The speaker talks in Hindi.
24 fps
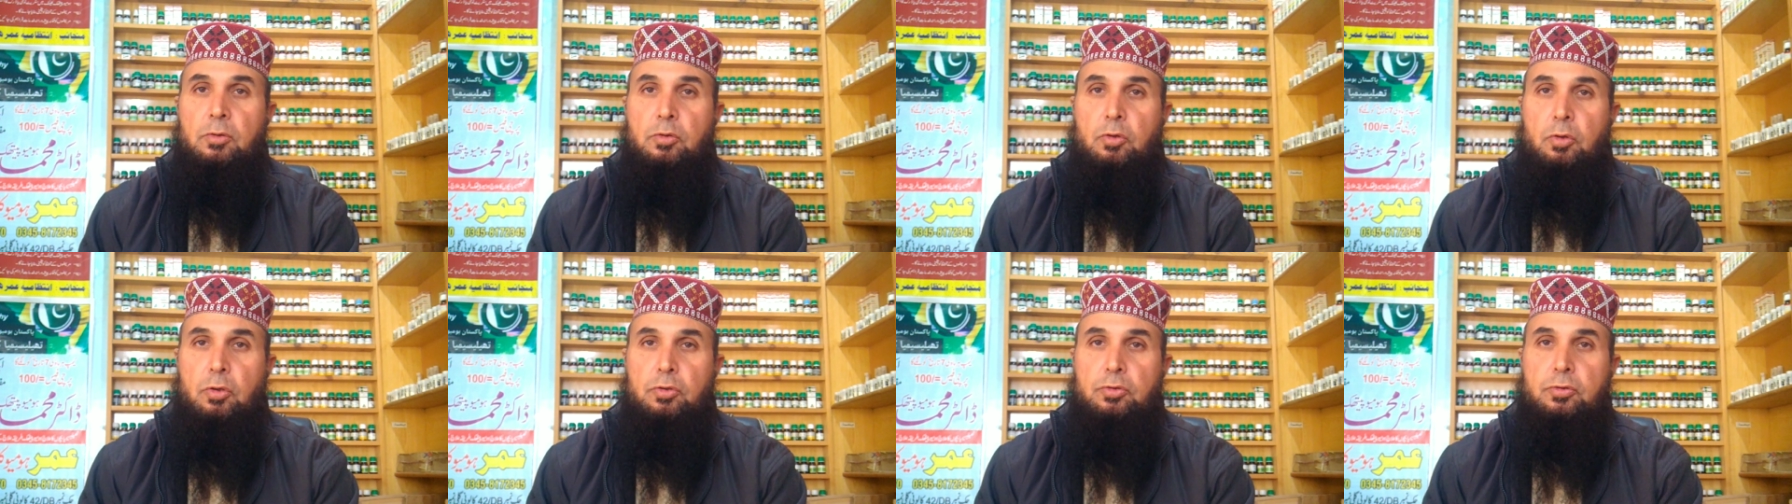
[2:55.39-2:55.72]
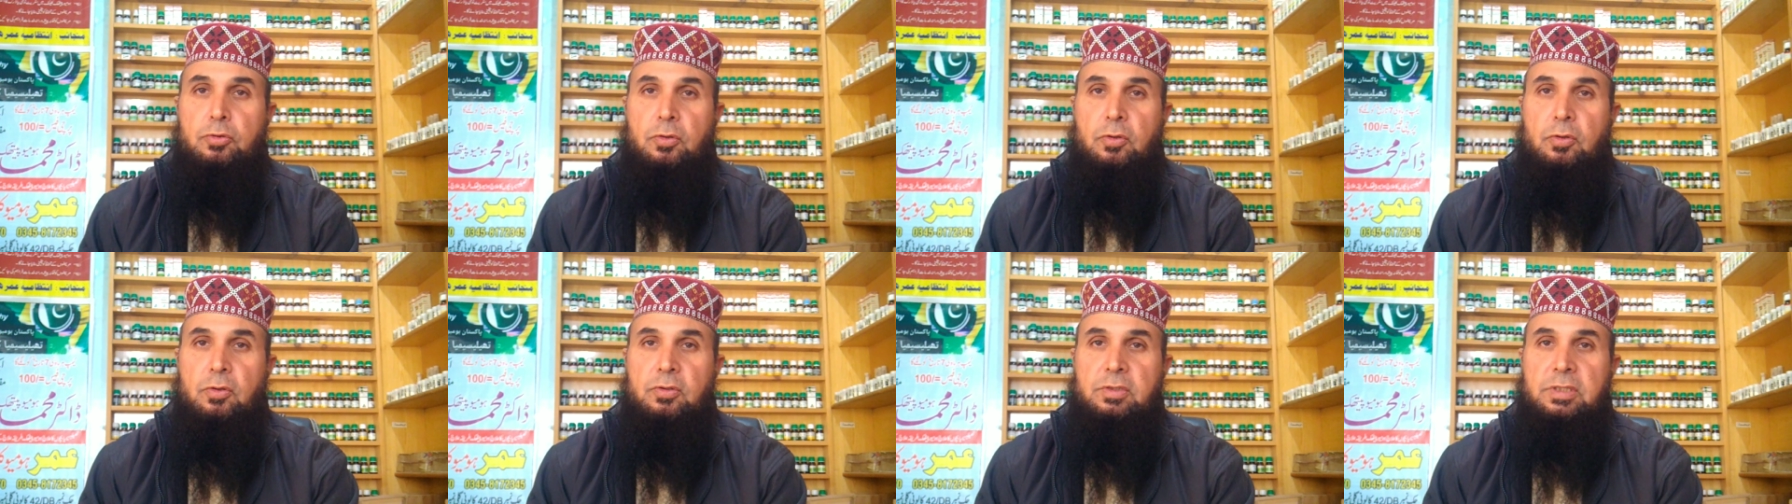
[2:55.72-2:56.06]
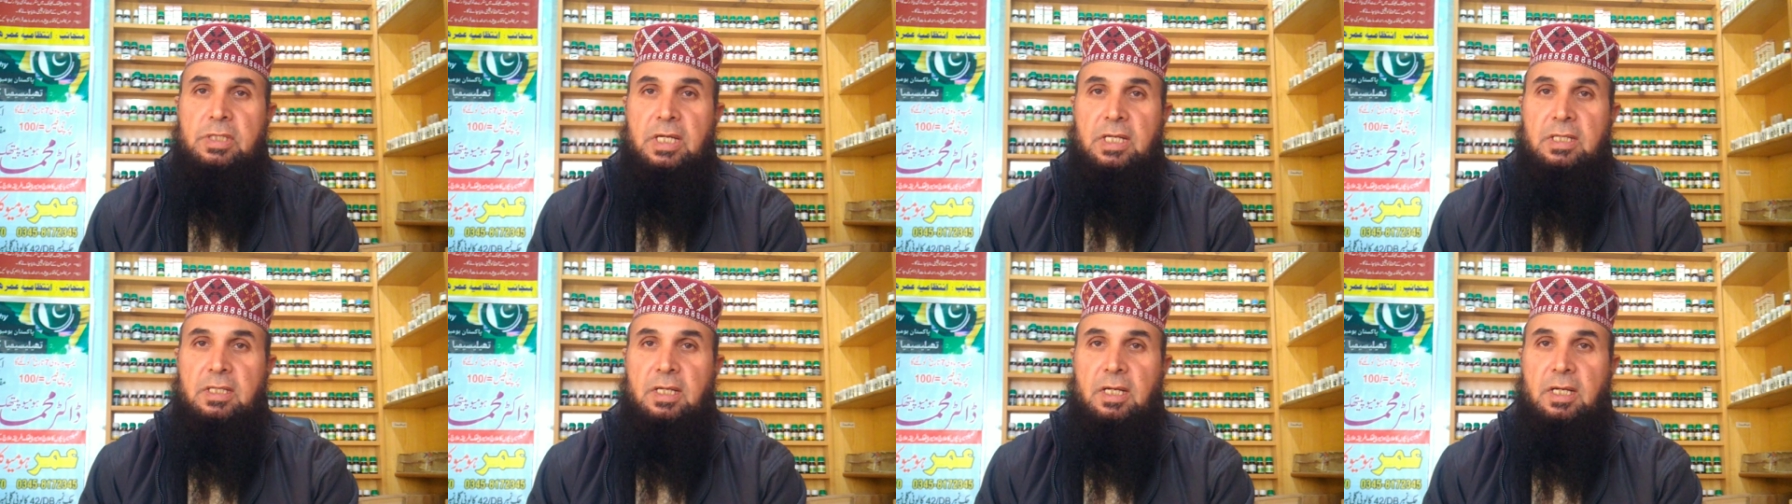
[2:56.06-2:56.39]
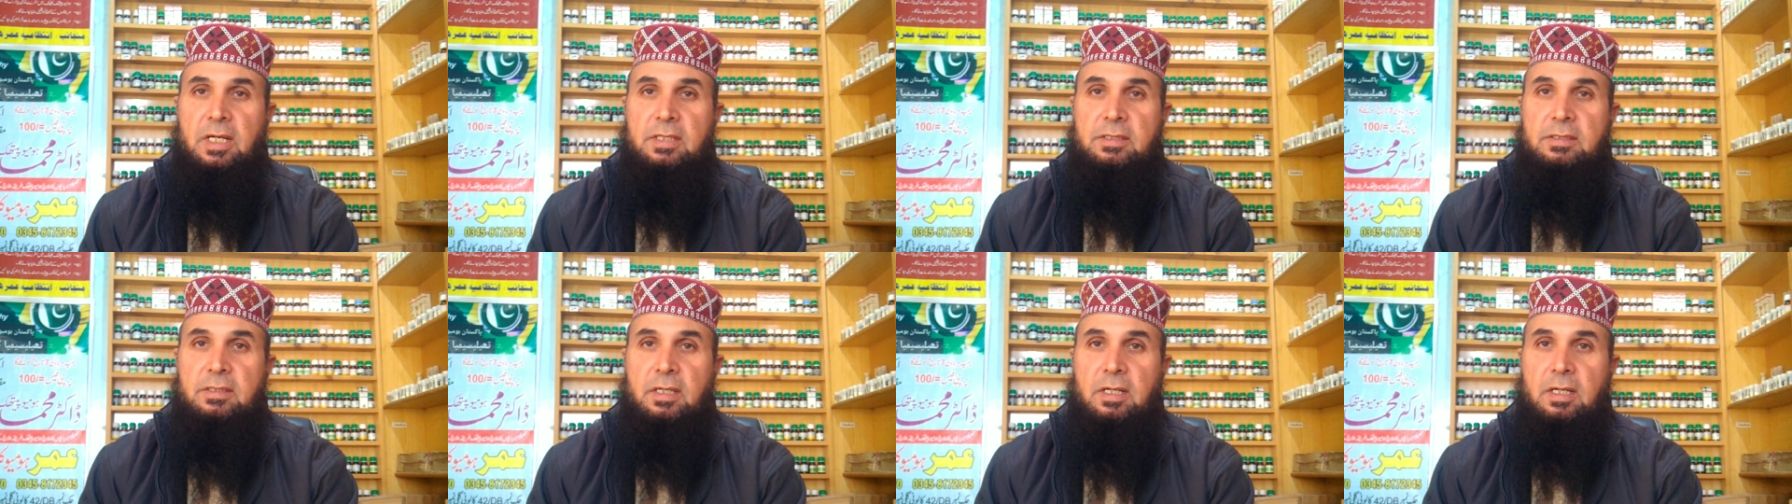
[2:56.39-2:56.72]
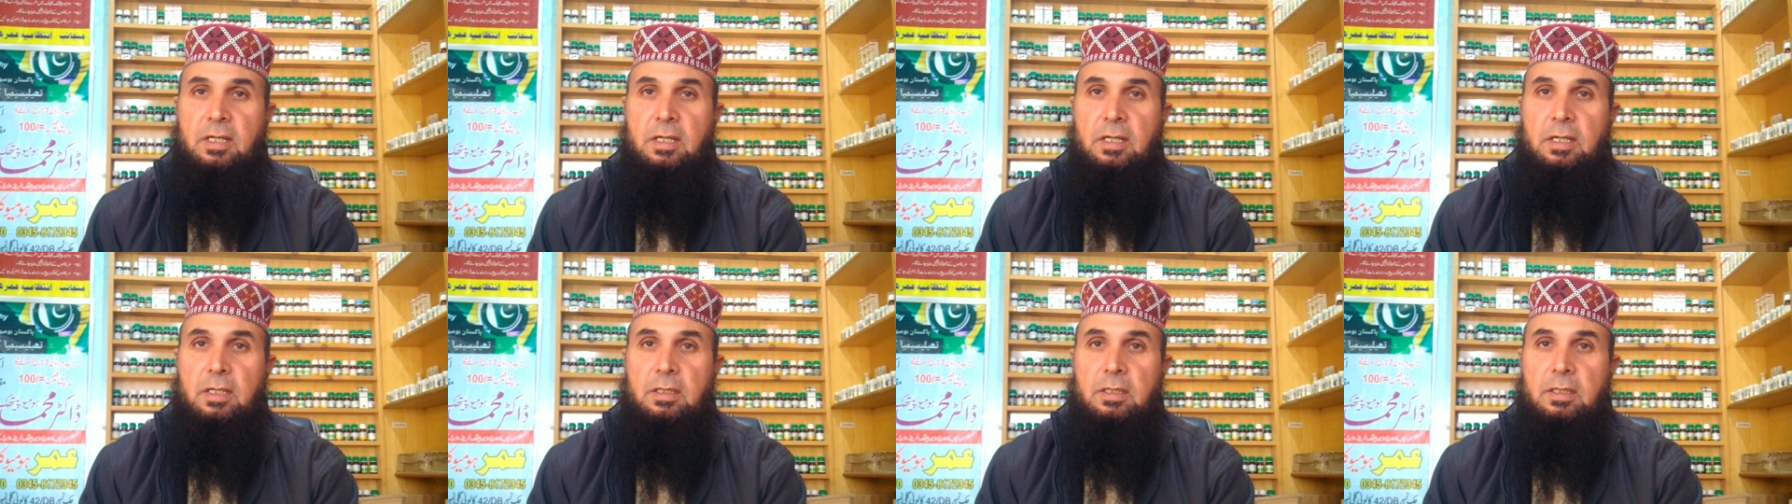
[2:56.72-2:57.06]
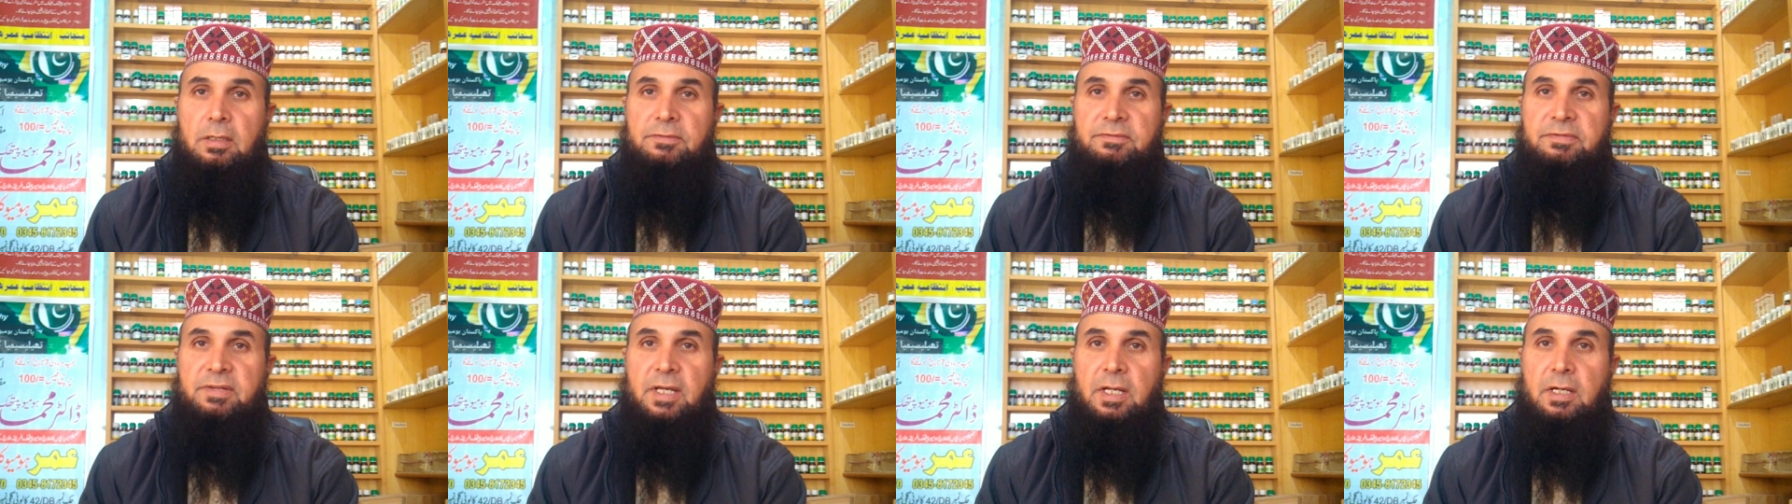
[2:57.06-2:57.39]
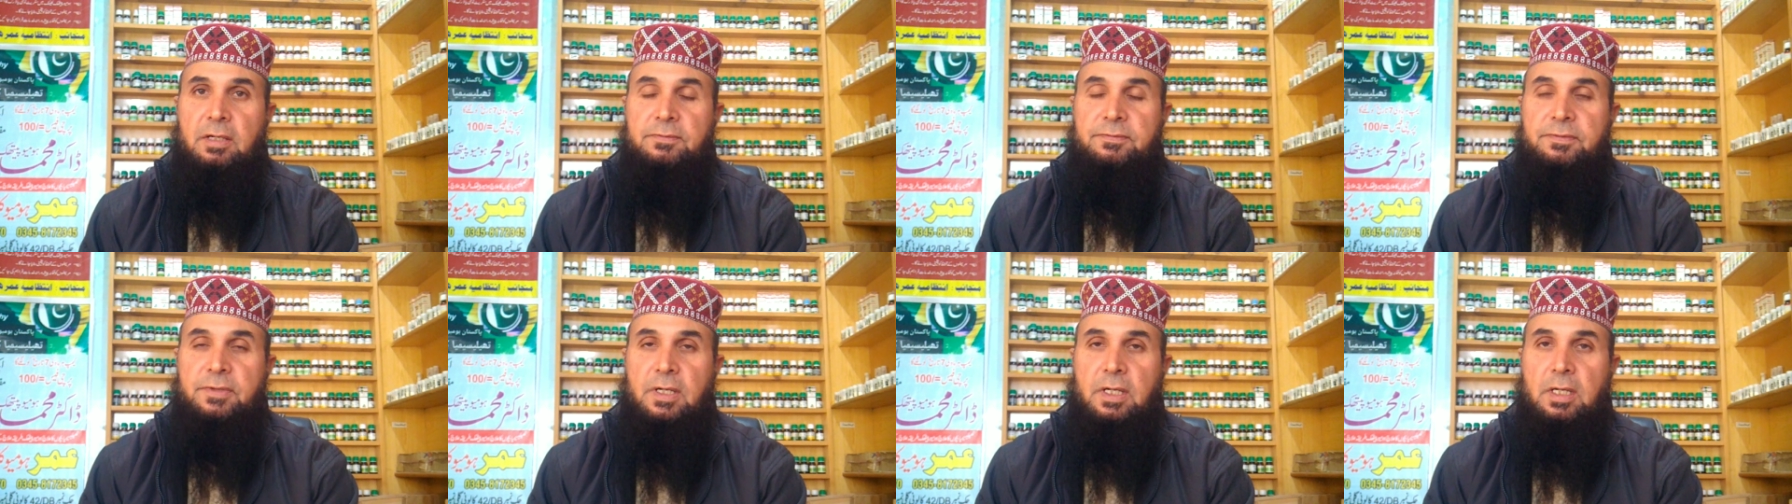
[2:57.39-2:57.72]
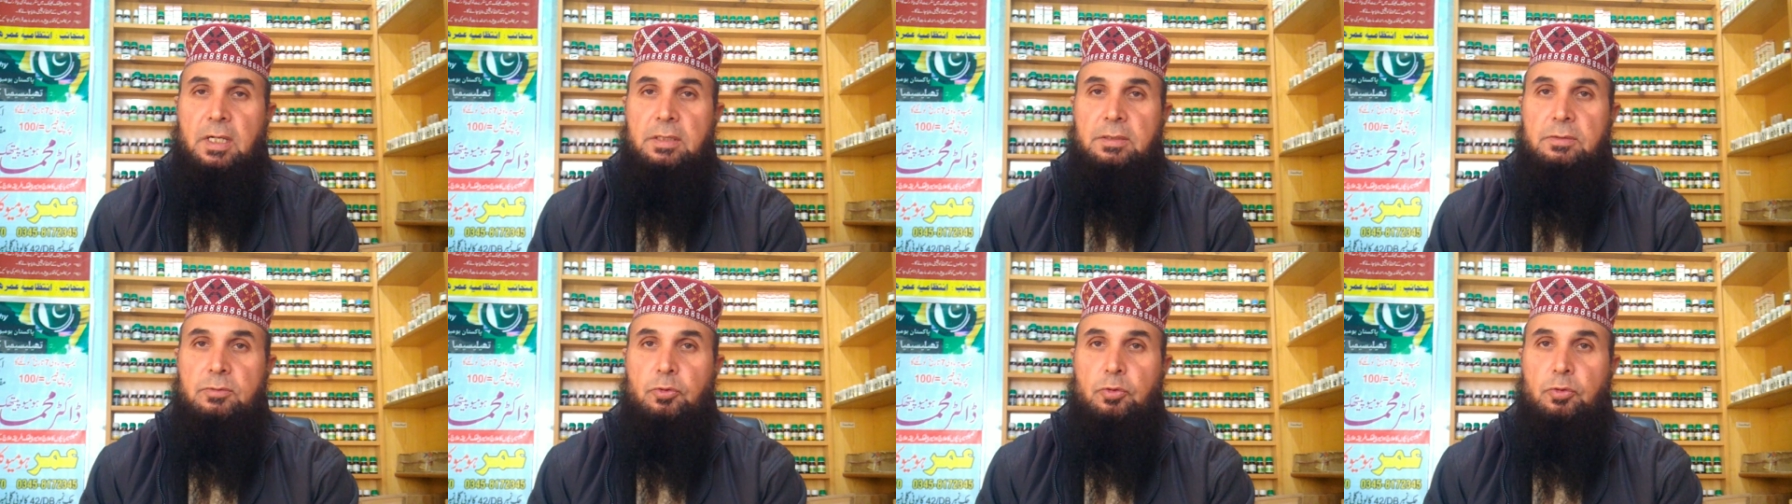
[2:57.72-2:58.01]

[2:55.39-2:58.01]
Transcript: दोस्तों ज़्यादा अरसा फेरमफास